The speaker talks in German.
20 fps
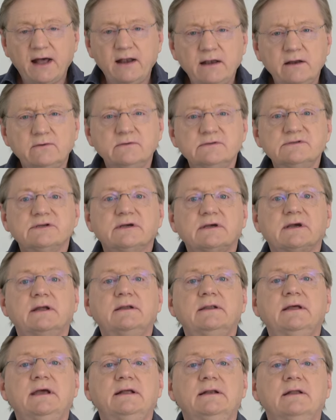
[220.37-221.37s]
alle unsere
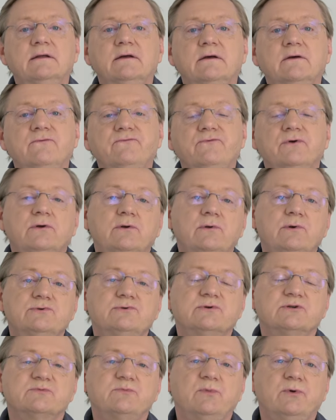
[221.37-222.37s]
Kanäle für
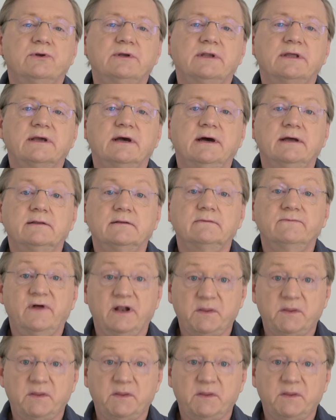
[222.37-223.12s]
Lösungsmöglichkeiten.